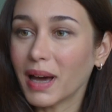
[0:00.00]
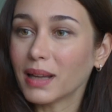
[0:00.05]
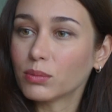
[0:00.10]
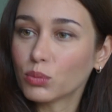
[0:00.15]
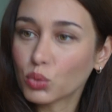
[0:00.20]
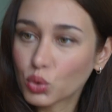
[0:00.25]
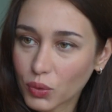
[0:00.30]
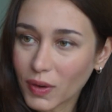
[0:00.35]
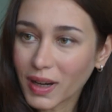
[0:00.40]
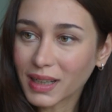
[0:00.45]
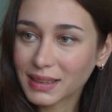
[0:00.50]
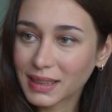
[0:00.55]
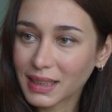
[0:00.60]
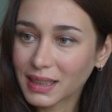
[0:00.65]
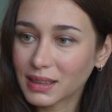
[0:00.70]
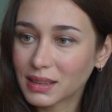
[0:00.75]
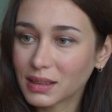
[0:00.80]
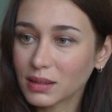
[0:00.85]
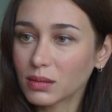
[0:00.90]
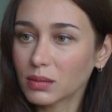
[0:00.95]
ben
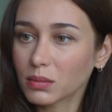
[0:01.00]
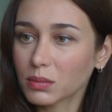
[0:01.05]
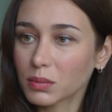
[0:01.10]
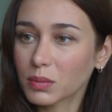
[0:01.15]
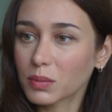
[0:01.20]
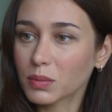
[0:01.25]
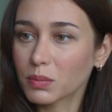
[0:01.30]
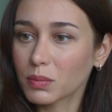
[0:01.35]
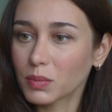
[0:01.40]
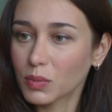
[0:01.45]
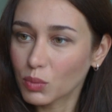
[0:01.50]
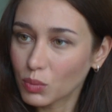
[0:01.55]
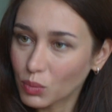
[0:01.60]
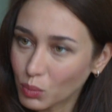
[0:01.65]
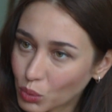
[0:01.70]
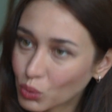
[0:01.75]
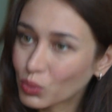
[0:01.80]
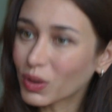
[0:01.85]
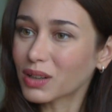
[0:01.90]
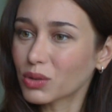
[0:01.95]
mutfaktaydım.
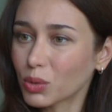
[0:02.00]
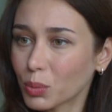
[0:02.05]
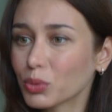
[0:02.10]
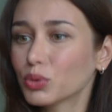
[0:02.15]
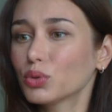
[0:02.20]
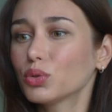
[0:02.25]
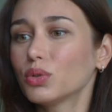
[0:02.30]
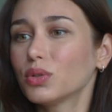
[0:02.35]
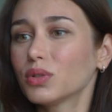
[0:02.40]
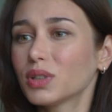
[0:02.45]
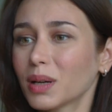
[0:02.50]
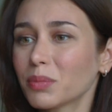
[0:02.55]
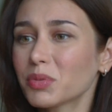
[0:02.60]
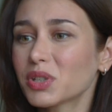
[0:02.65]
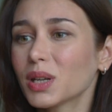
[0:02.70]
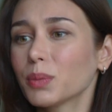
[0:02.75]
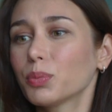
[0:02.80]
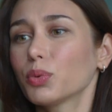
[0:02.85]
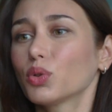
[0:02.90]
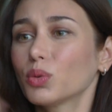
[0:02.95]
Mutfak robotuyla tam
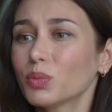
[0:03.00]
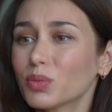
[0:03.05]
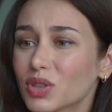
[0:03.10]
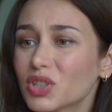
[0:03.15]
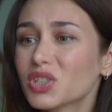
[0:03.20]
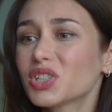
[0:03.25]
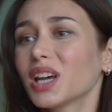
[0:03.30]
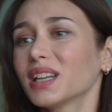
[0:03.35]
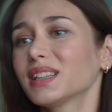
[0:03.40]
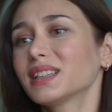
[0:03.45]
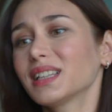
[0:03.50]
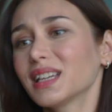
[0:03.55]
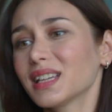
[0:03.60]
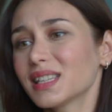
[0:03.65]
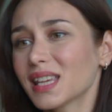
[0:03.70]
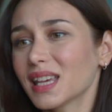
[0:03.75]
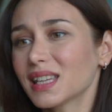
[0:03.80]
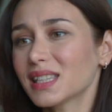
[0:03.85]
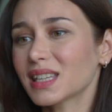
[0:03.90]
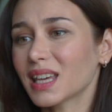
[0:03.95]
şey yapıyordum, çat diye
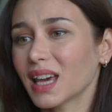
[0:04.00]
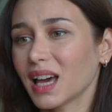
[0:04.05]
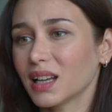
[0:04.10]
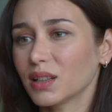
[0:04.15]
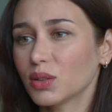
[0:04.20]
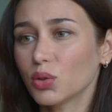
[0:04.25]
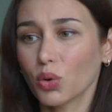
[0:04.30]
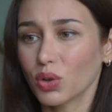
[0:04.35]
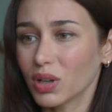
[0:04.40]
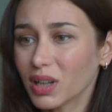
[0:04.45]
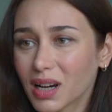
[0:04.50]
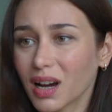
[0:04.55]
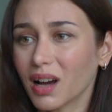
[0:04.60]
ses geldi. Öyle